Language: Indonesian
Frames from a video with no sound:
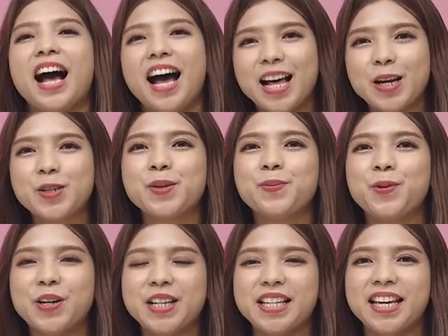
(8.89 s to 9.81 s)
Halo
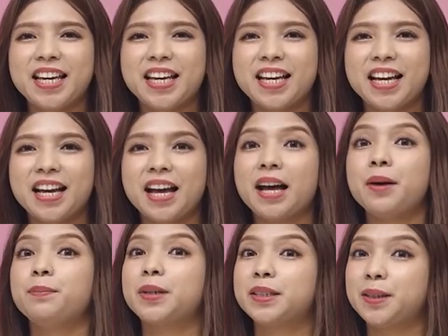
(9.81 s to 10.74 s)
semuanya.
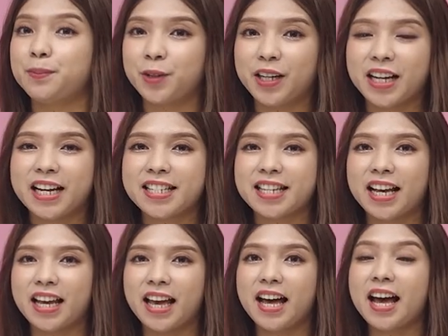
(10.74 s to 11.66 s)
Bertemu dengan
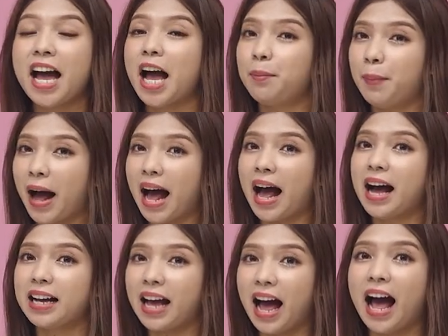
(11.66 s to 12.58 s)
saya
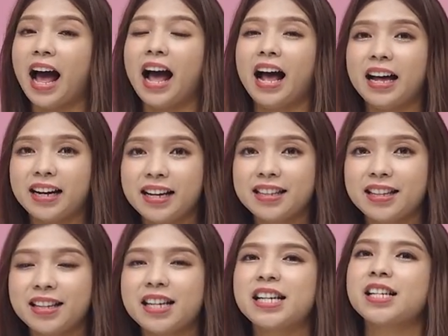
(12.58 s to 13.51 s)
Pak Karet
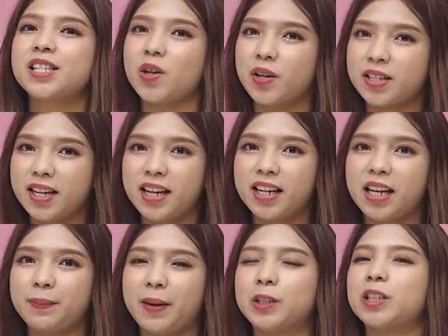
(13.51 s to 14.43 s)

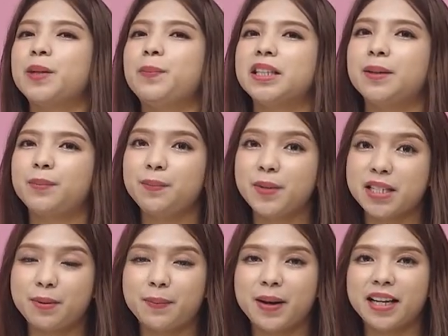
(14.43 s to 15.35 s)
Sonsengnim atau teman-teman
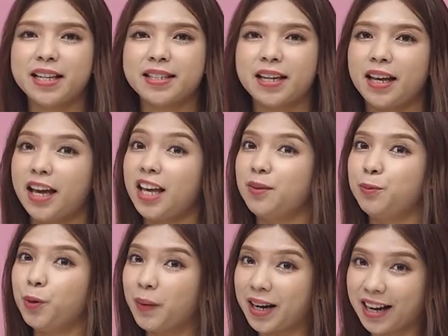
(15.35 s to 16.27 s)
bisa memanggil saya
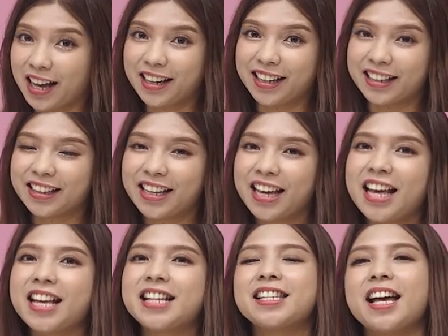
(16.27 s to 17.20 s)
Ibu Margaret.
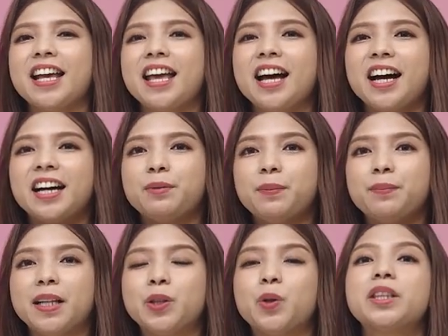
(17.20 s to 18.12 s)
Saya akan
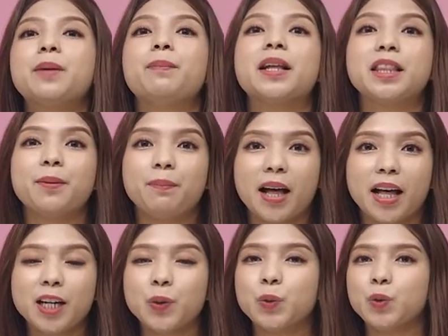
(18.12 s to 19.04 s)
membantu
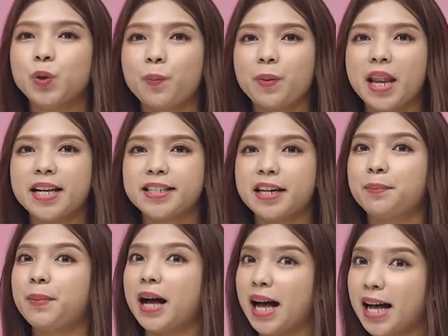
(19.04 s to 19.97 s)
teman-teman untuk belajar
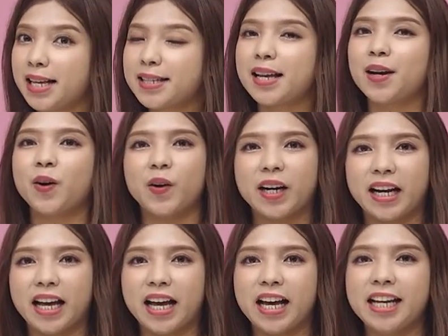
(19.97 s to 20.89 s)
bahasa
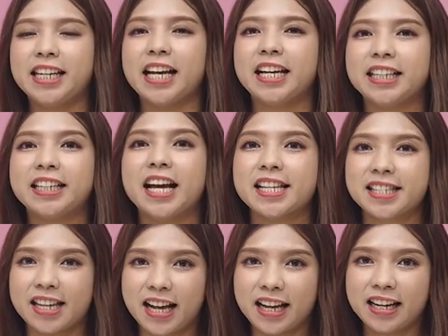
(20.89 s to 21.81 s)
Korea dari
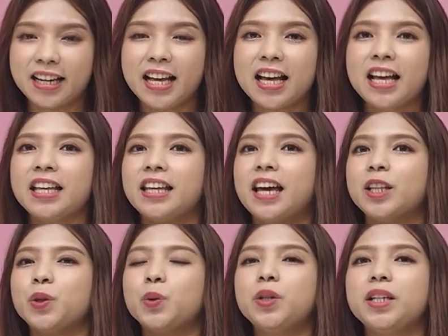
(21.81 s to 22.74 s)
dasar
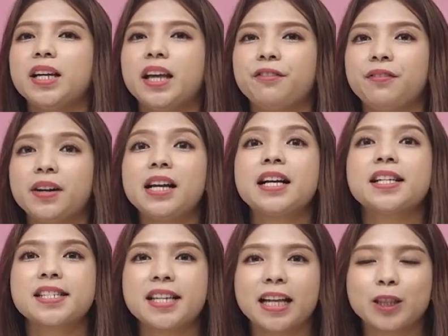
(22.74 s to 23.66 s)
yaitu di level
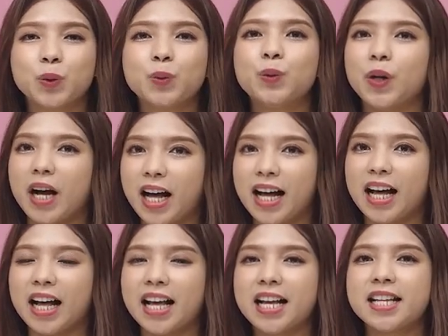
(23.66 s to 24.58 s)

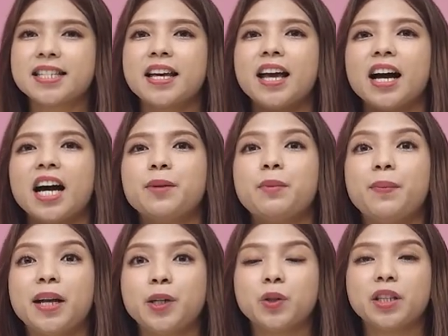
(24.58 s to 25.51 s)
1A. Saya akan
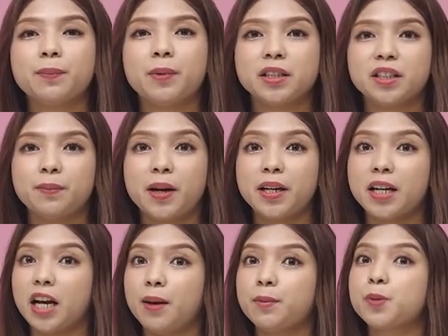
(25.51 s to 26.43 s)
memandu teman-teman
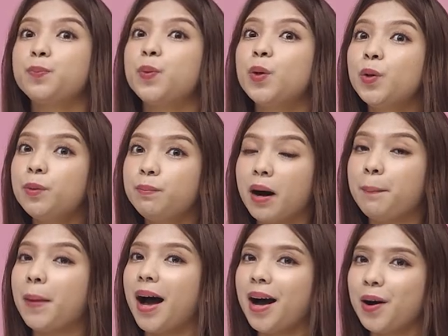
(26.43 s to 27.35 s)
dalam 10
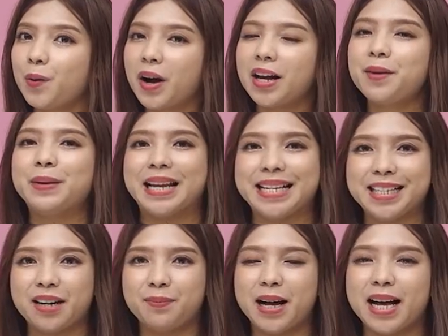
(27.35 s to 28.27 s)
bab awal
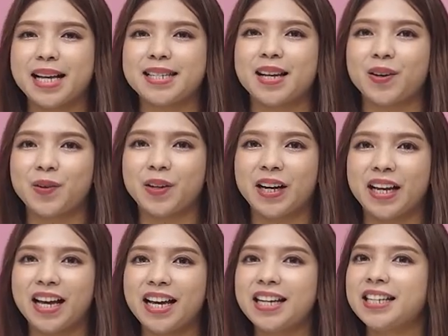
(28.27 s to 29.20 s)
belajar bahasa
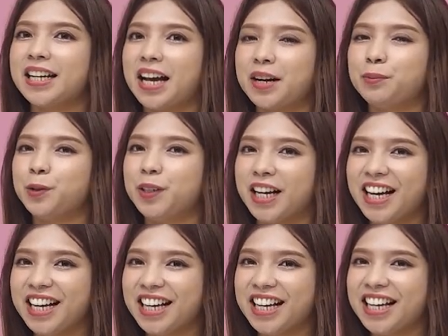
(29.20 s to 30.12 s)
Korea dengan
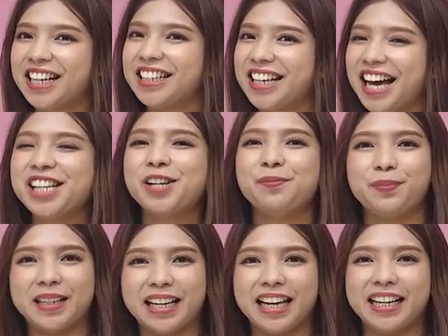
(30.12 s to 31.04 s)
mudah dan
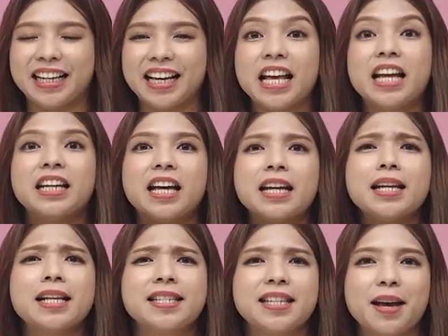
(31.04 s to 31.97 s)
menarik. Dan
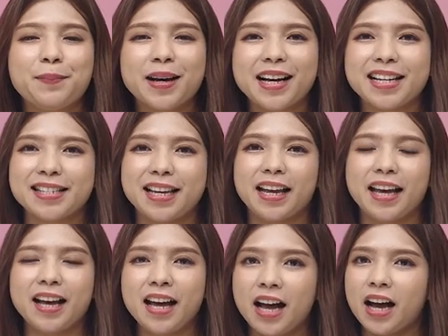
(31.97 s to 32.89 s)
siapakah
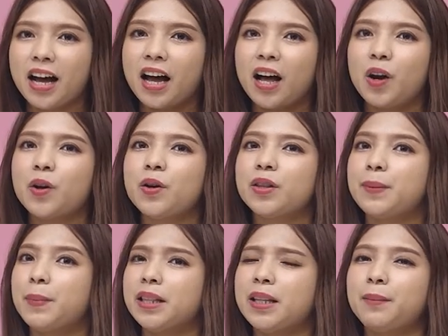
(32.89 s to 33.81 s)
saya? Kalau
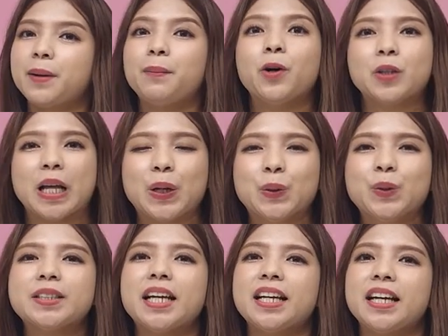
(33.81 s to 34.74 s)
teman-teman mau
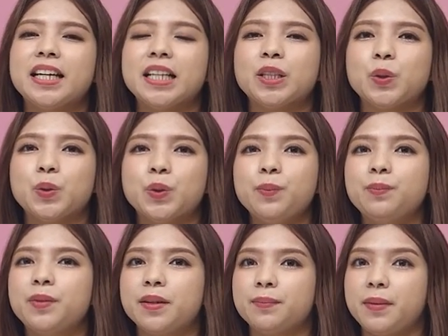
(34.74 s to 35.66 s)
tahu, saya itu
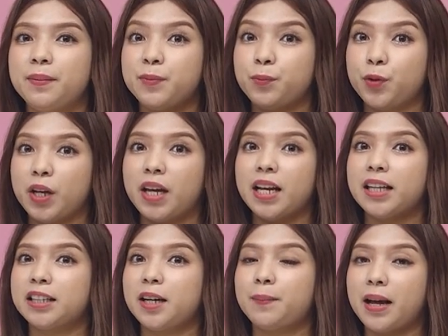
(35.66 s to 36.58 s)
mempunyai
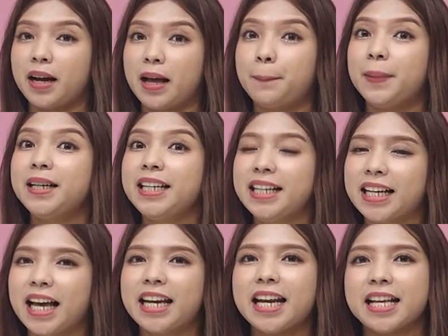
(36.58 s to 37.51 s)
latar belakang
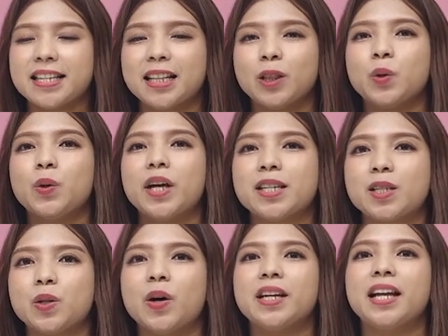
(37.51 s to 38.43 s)
pendidikan S1,
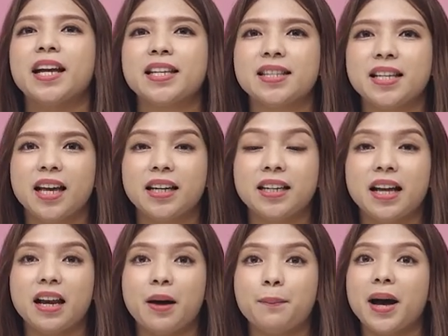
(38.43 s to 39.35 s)
S2, dan S3 di
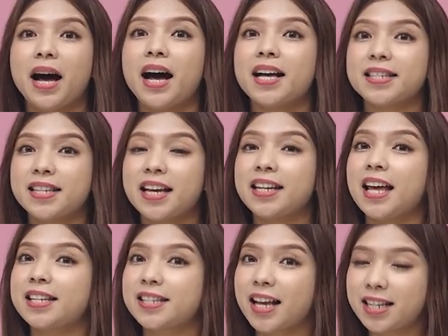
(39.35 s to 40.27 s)
dalam bahasa
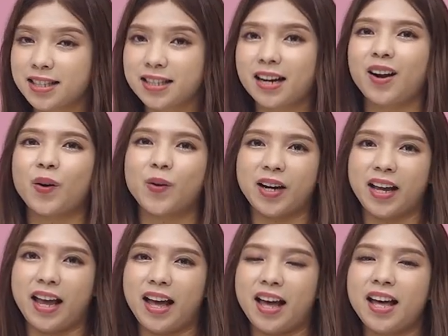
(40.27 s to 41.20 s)
dan sastra
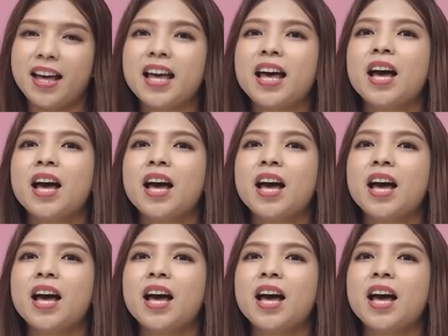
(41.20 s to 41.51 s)
Korea.